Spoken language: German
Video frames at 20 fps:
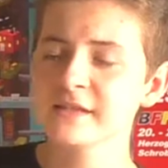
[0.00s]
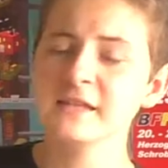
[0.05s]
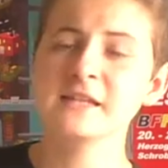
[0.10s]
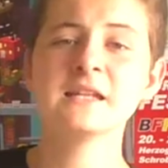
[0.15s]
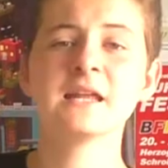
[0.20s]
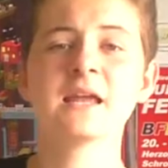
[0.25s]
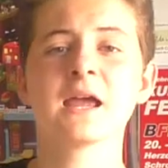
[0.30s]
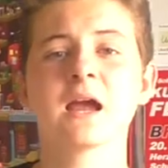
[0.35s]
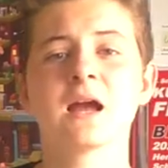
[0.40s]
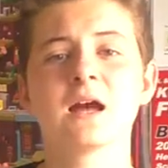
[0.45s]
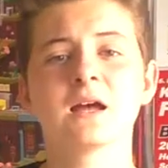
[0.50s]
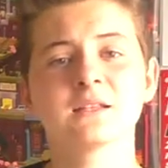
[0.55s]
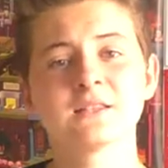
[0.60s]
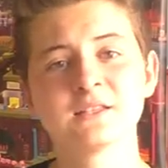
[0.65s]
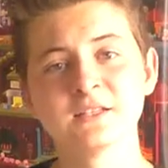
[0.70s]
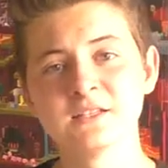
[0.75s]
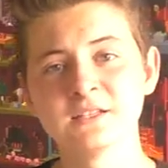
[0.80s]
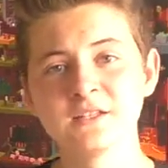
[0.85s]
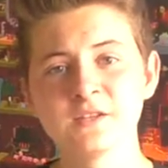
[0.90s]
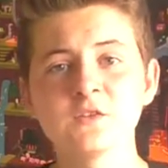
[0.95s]
Die Lehrer,
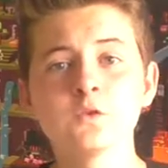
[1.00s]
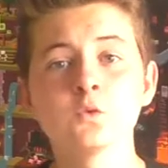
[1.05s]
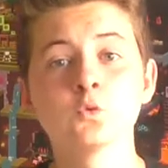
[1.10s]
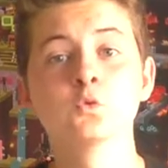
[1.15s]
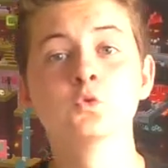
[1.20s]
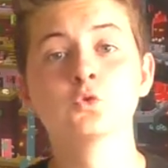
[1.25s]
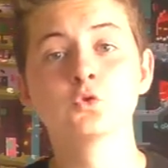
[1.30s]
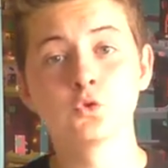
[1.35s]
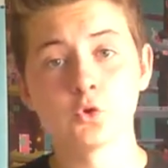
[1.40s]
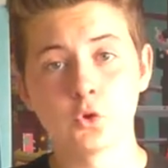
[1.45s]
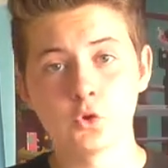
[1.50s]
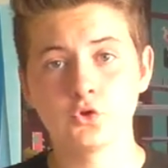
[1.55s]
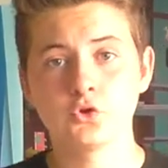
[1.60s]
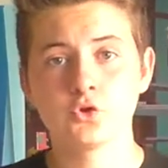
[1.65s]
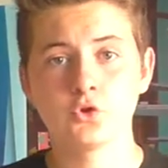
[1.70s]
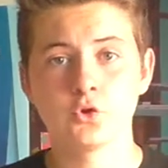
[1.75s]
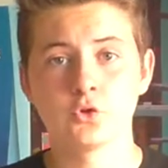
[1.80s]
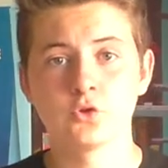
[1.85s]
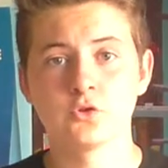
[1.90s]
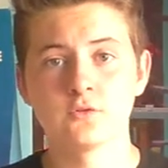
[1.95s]
die nicht so gut
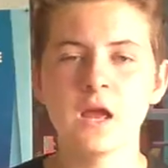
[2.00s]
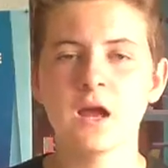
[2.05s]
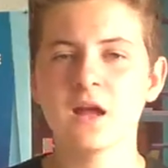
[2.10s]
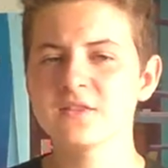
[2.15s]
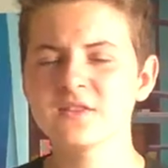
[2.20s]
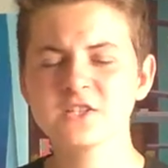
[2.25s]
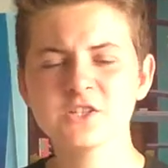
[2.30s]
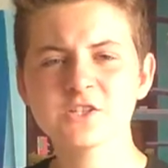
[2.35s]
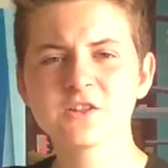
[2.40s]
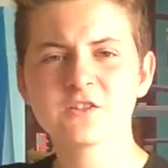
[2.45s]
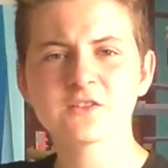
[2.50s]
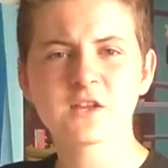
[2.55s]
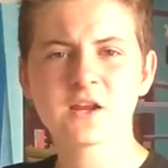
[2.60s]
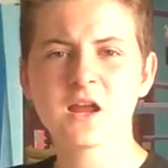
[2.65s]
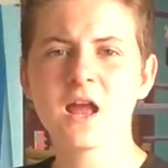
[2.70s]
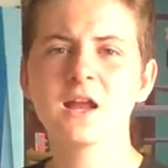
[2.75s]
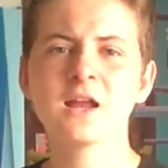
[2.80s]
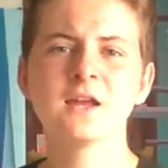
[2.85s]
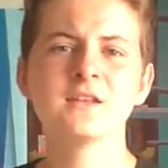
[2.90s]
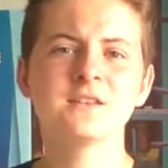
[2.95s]
Deutsch können. An sich das ist ja
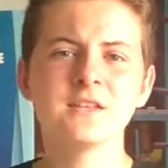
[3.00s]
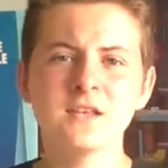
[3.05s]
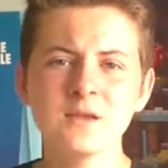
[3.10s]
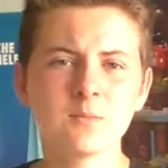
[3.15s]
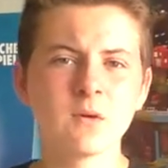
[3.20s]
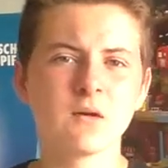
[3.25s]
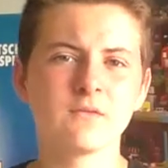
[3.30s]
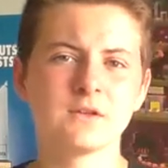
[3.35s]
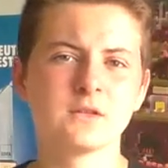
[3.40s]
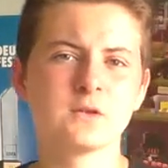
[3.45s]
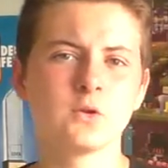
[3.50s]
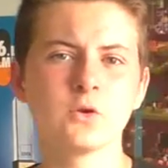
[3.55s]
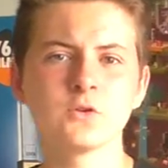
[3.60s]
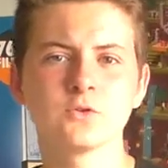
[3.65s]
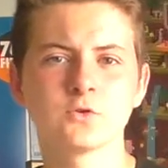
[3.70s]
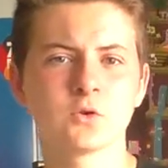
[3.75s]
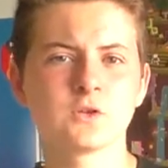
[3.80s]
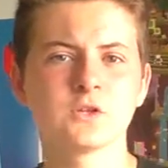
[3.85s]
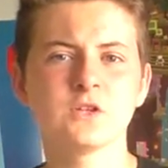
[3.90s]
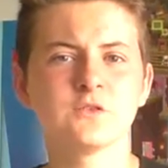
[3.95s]
gar kein Thema, wenn Leute
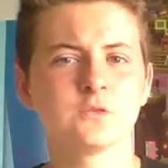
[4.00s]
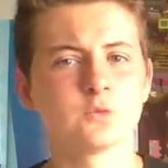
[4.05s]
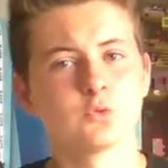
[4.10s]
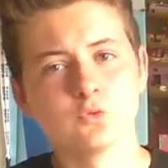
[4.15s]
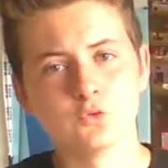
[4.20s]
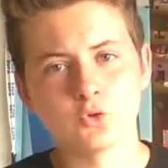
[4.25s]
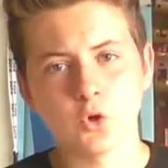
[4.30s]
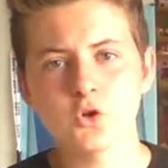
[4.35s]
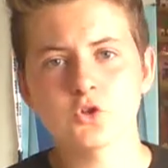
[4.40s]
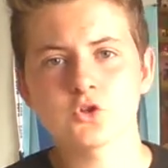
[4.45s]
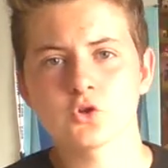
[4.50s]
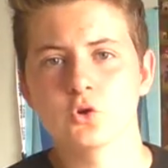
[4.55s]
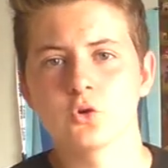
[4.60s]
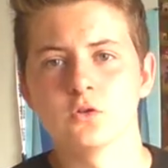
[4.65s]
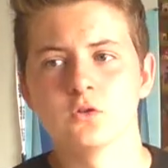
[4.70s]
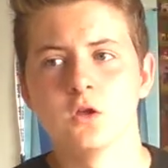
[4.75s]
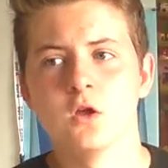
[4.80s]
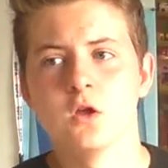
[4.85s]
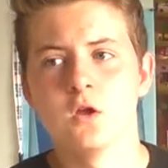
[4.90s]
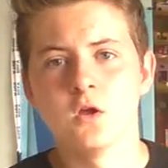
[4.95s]
noch nicht so gut Deutsch
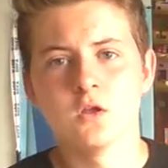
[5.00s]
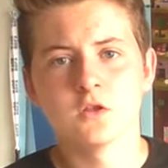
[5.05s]
können.